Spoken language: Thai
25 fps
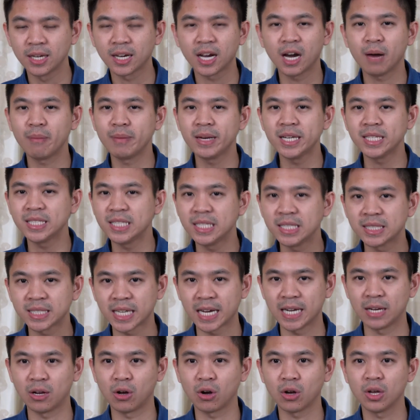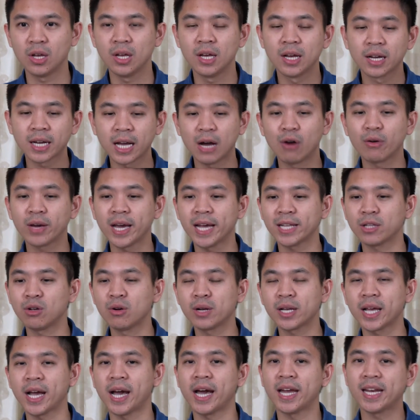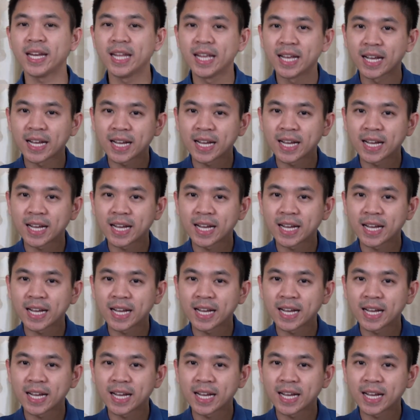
เขาไม่ได้จริงใจหรอกเขาแค่ต้องการ